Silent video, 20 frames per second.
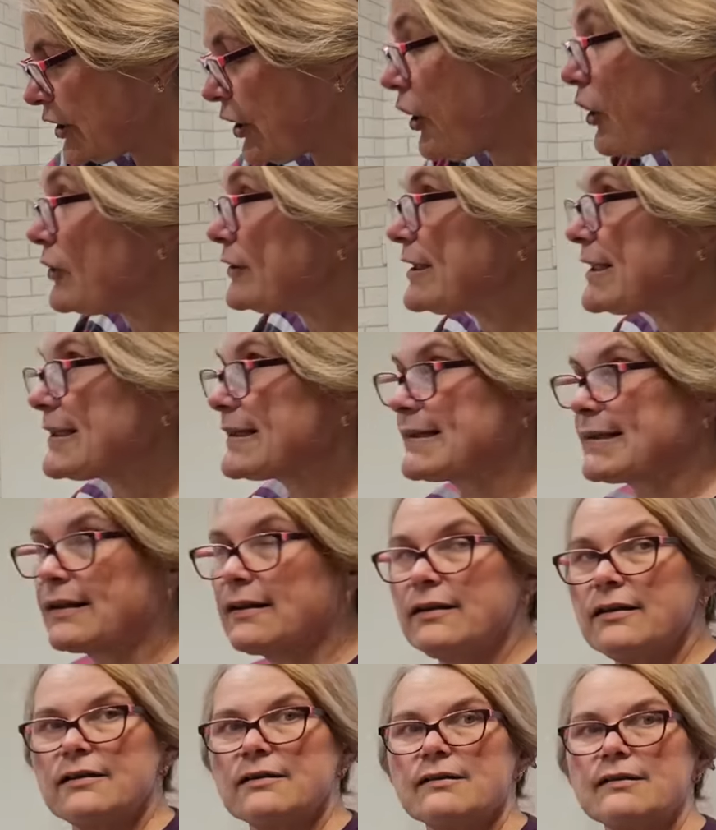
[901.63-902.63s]
One
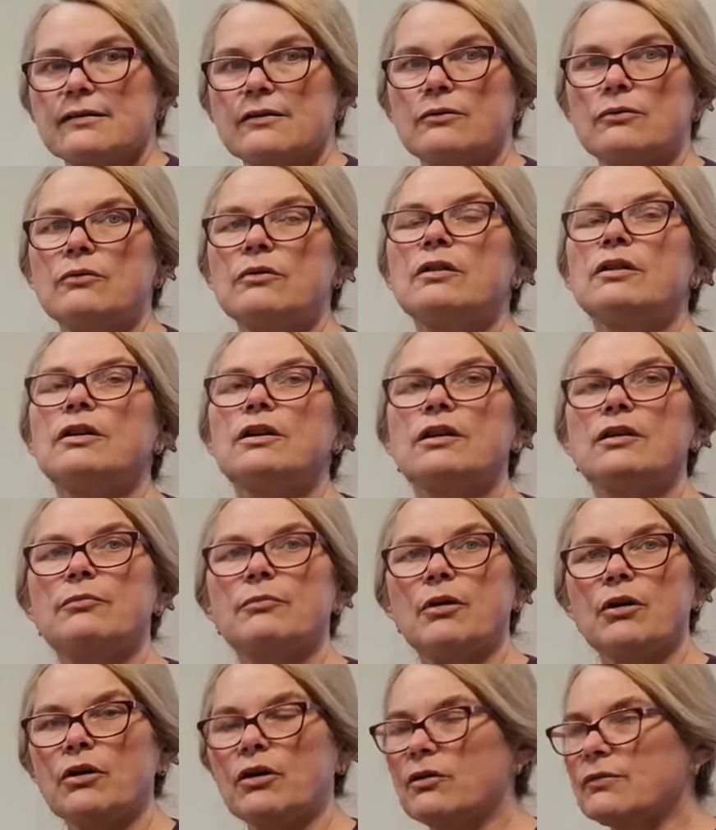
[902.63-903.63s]
zachycą, i
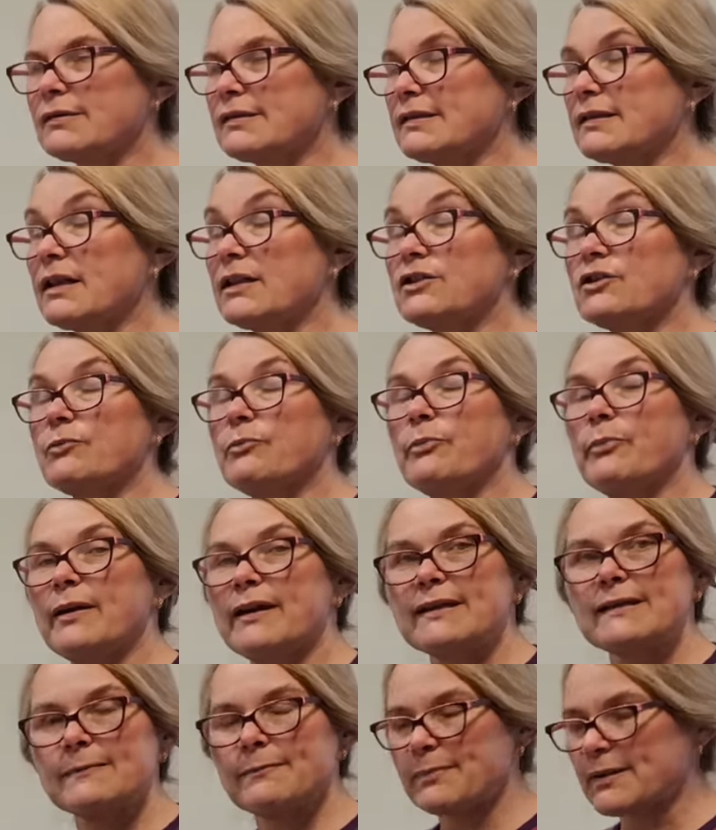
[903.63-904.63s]
mogą stać
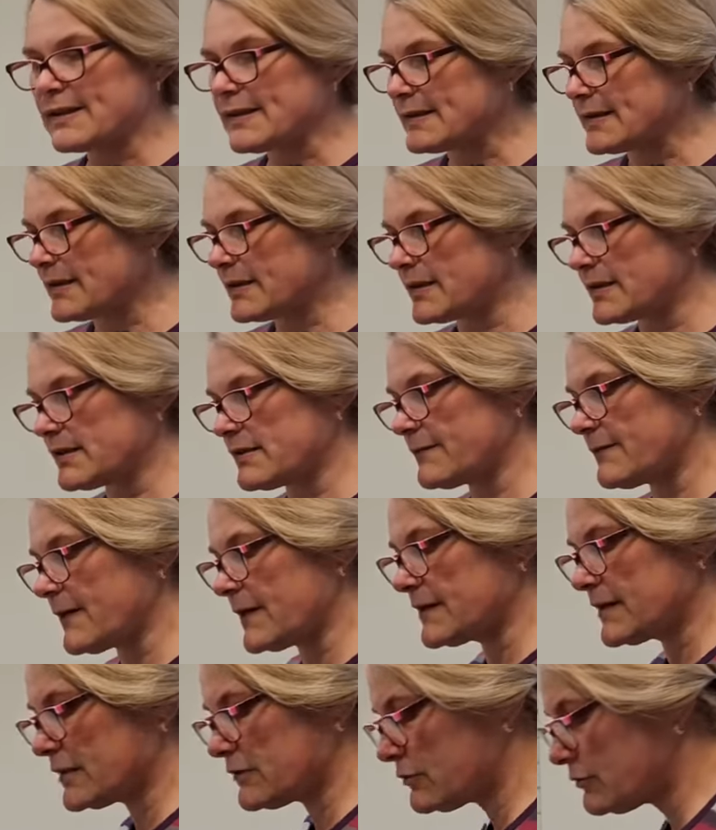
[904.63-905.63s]
bez
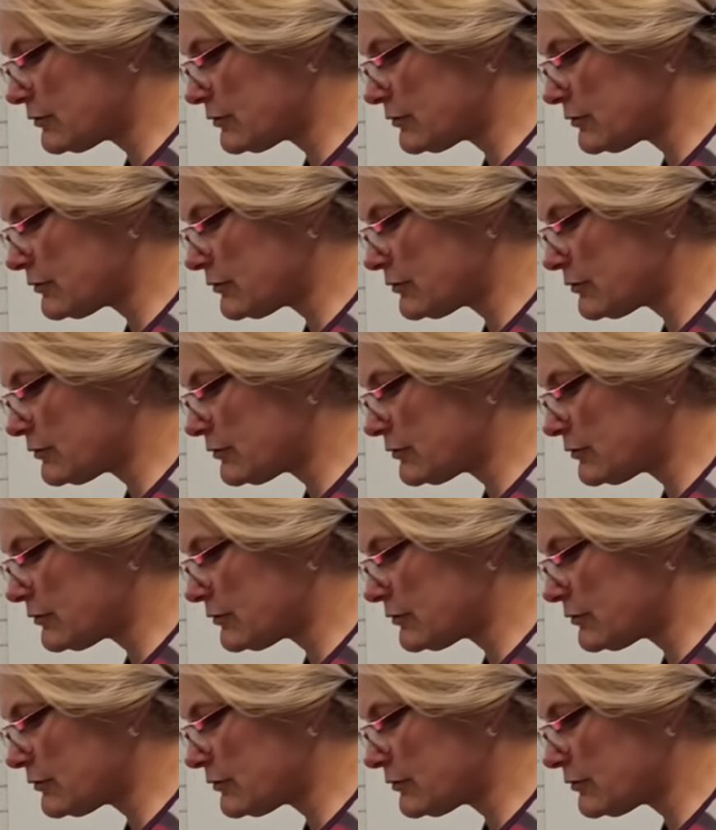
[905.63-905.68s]
pasteryzowania.